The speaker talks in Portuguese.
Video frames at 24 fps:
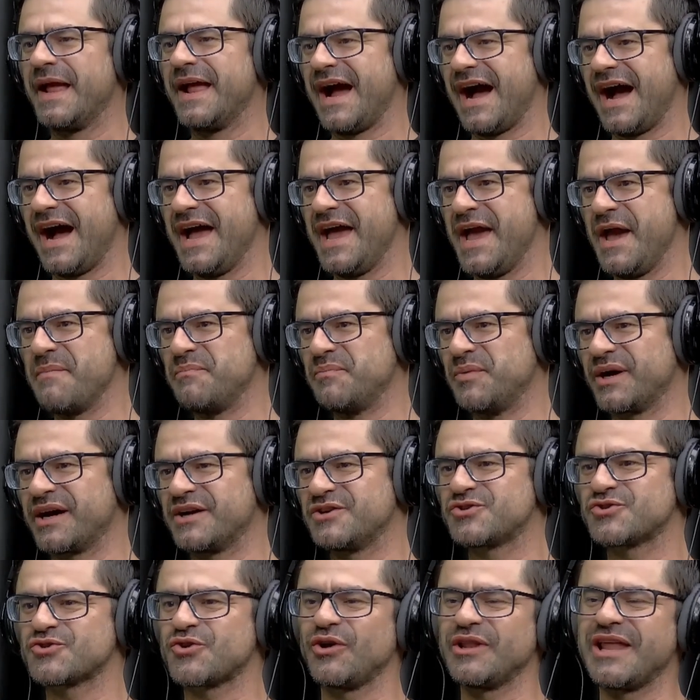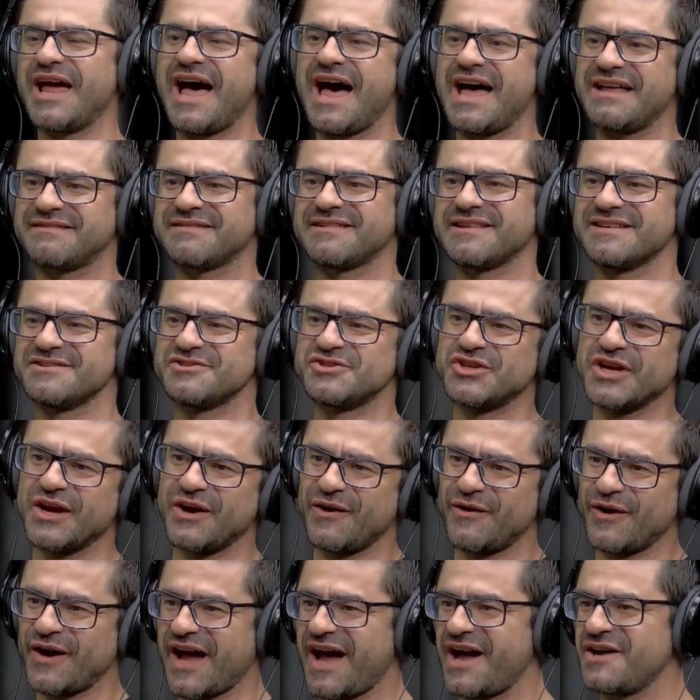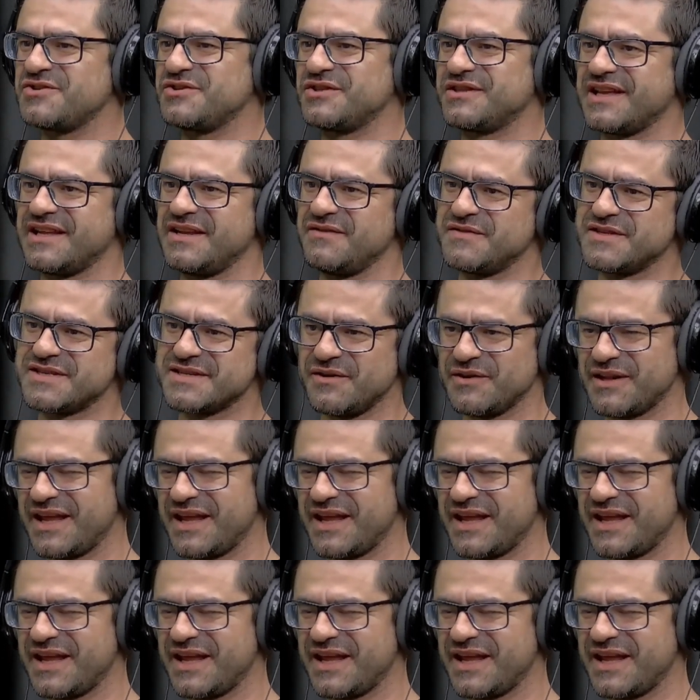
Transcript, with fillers: à época, Escola Atlas de Rádio e Televisão,